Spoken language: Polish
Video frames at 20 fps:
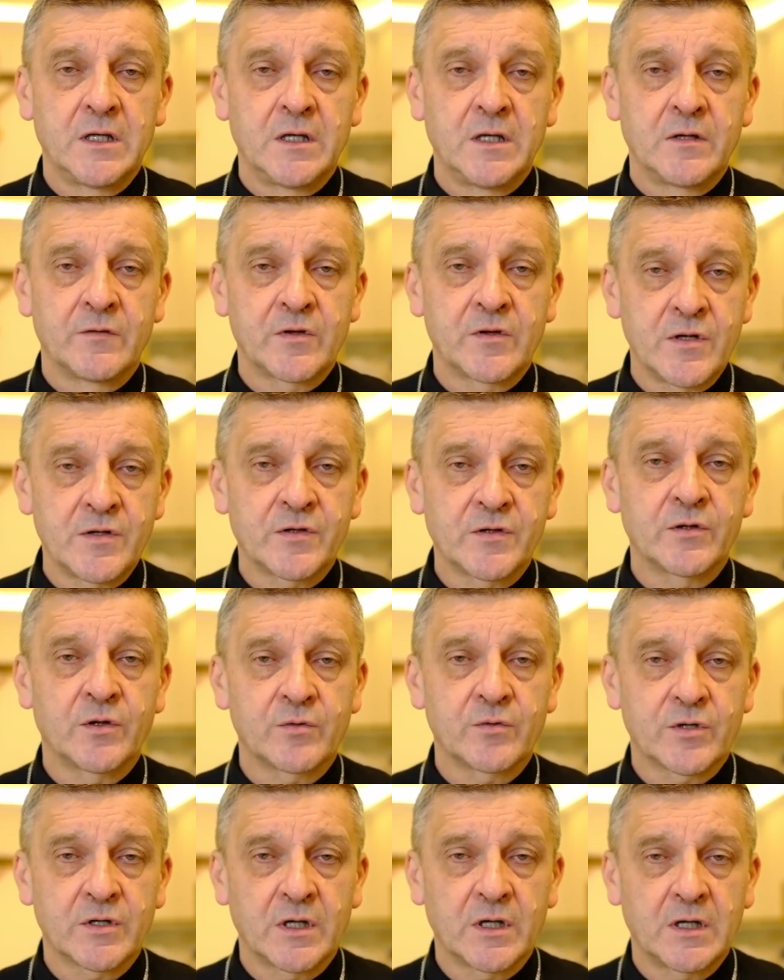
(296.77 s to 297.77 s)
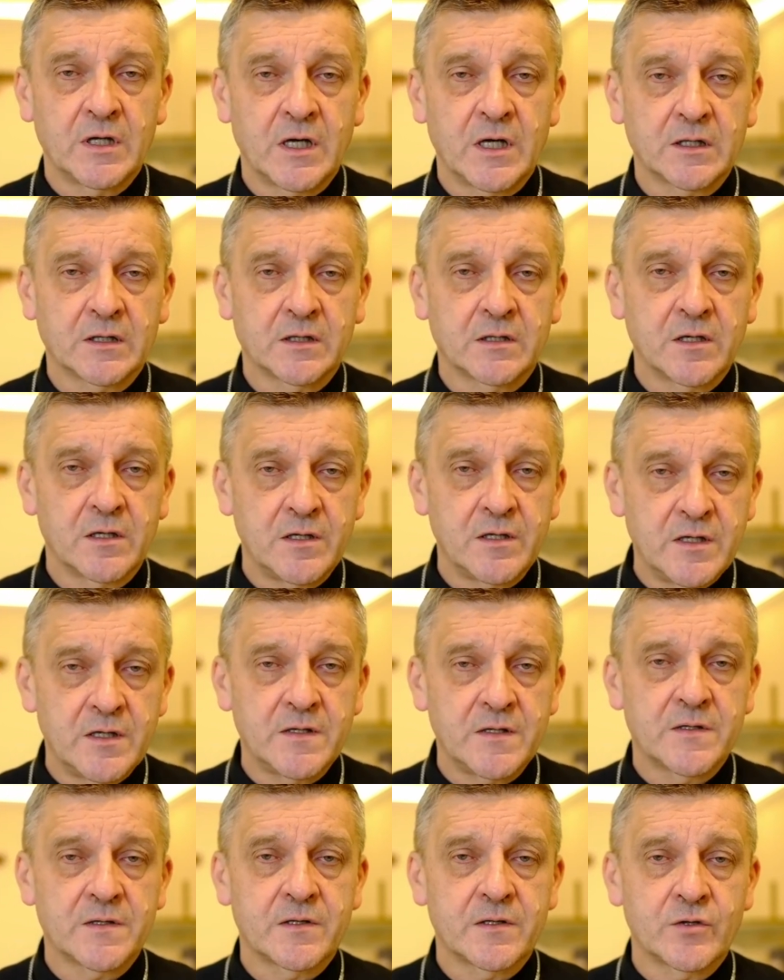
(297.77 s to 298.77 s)
ślizgnął się jak
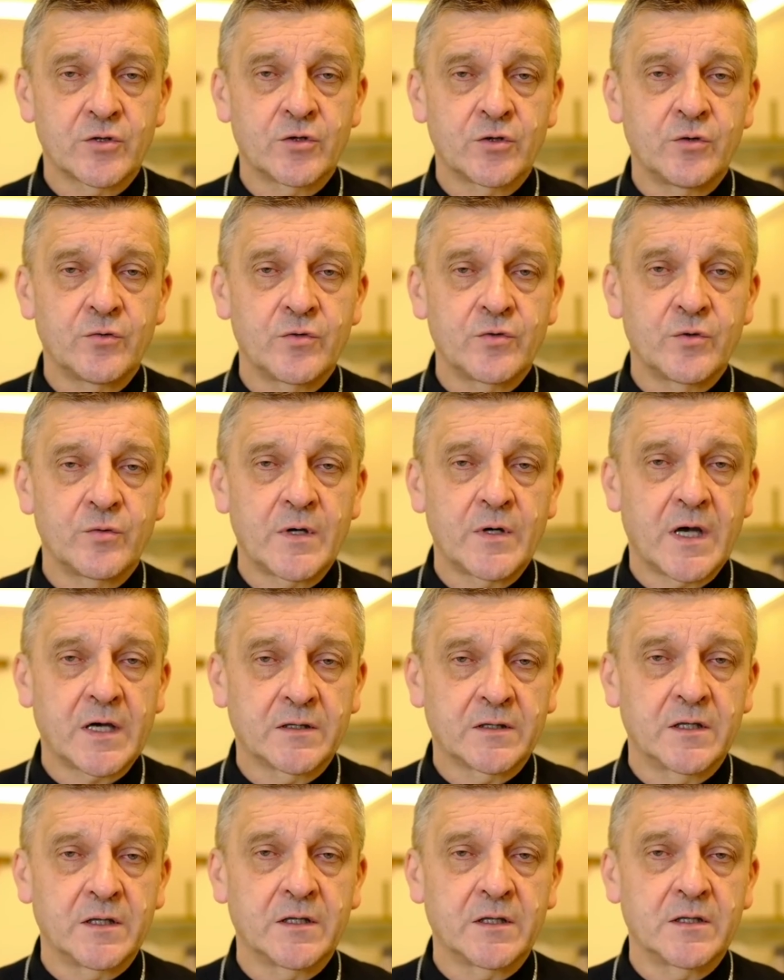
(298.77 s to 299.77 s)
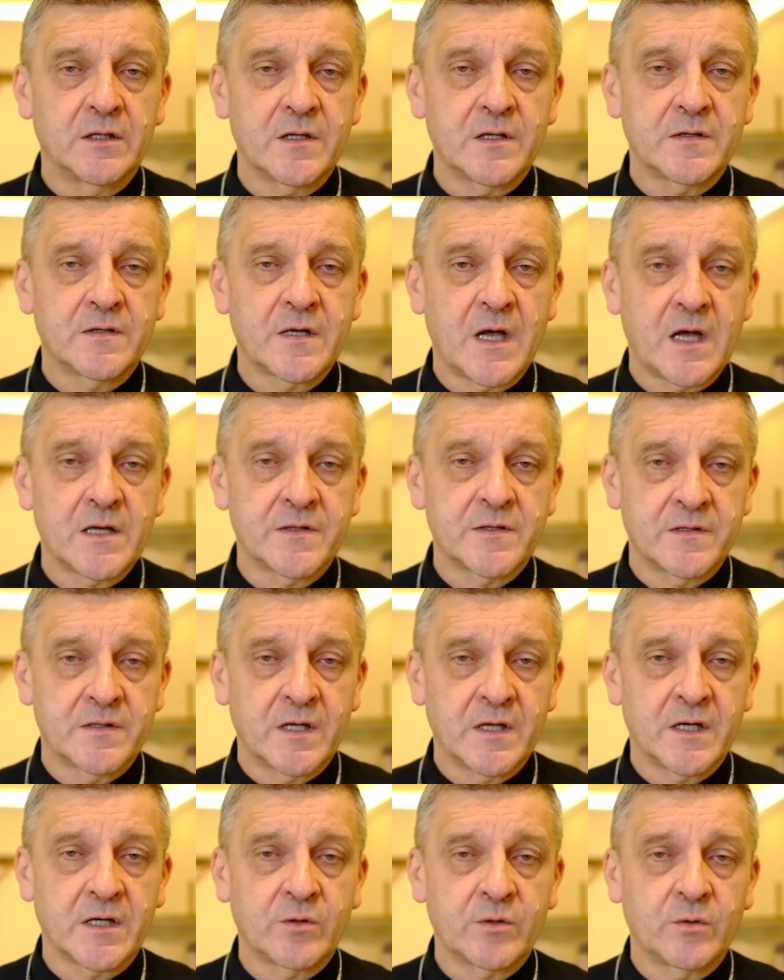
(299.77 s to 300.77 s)
lis, rządził jak tygrys, a
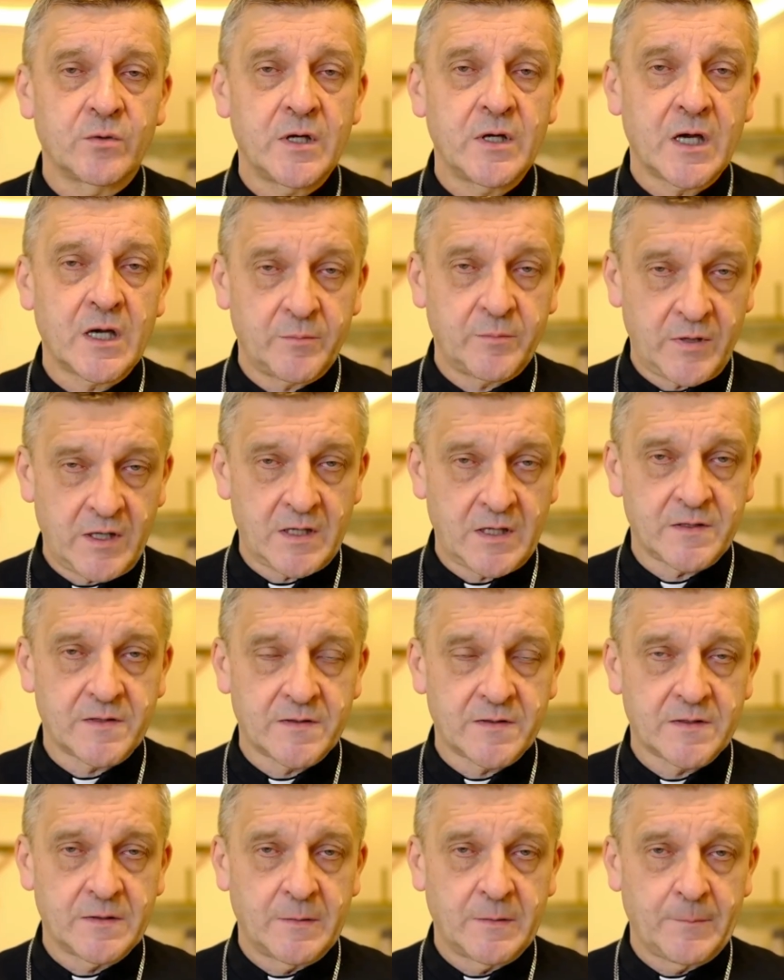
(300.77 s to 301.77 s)
zdechł jak pies.